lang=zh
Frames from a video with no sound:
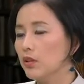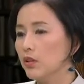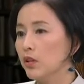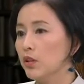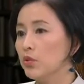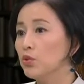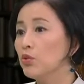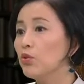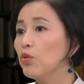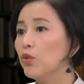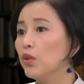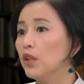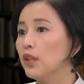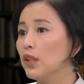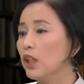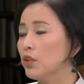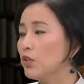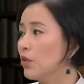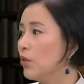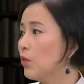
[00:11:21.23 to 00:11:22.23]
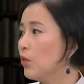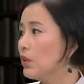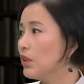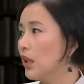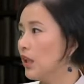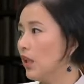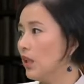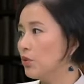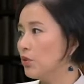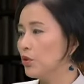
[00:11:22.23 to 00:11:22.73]
呃，中国人他就跟我
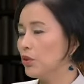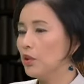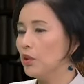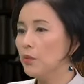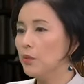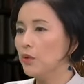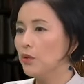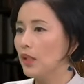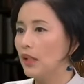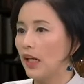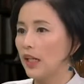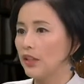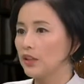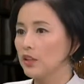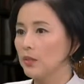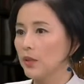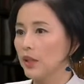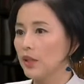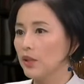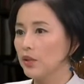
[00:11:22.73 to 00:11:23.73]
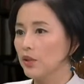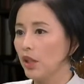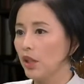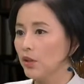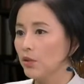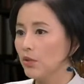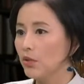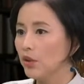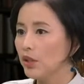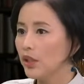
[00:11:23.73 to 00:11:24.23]
讲啊，说特别愿意来这边，
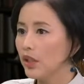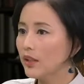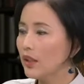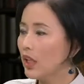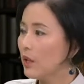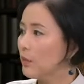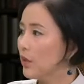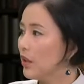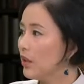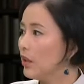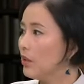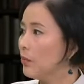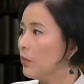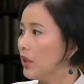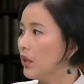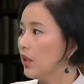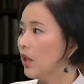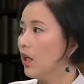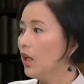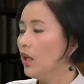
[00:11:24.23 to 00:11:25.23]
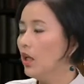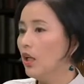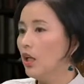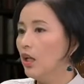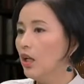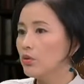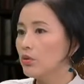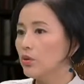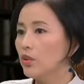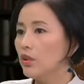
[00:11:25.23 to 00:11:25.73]
很多那个难民移民啊，
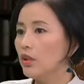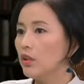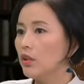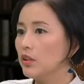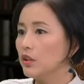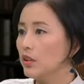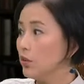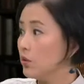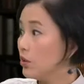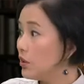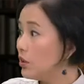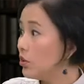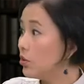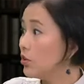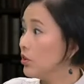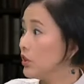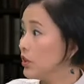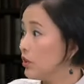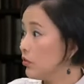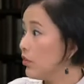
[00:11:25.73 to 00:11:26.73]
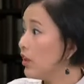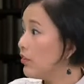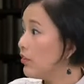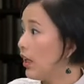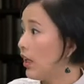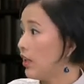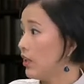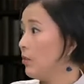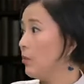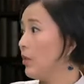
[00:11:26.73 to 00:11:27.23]
说你即使你是非
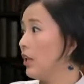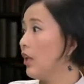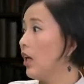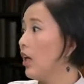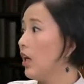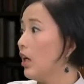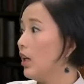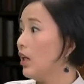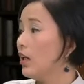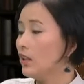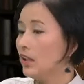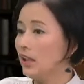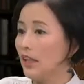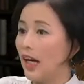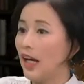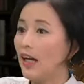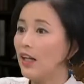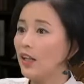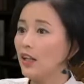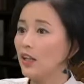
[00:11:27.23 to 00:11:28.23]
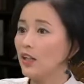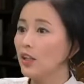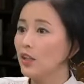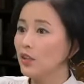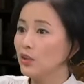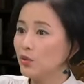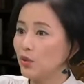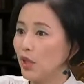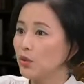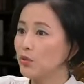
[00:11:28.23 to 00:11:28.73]
法移民啊，你来了
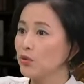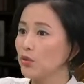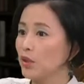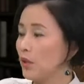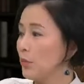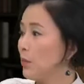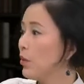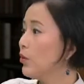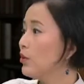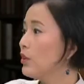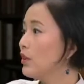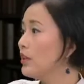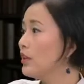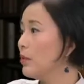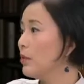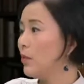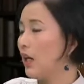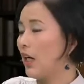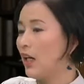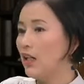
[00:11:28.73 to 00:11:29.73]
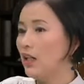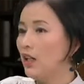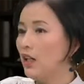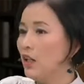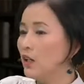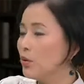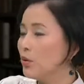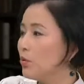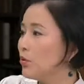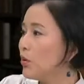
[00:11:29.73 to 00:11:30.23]
抓住你没有证件吧，
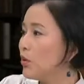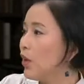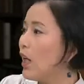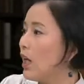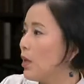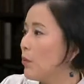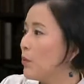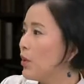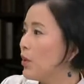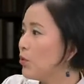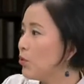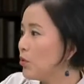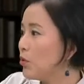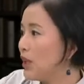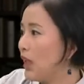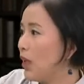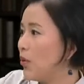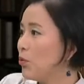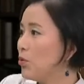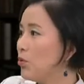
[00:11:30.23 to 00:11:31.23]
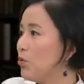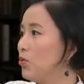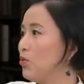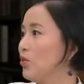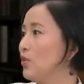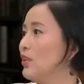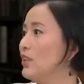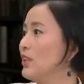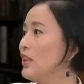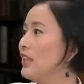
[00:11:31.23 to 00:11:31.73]
送到海边度假屋
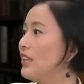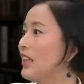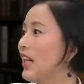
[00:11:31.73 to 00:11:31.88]
去先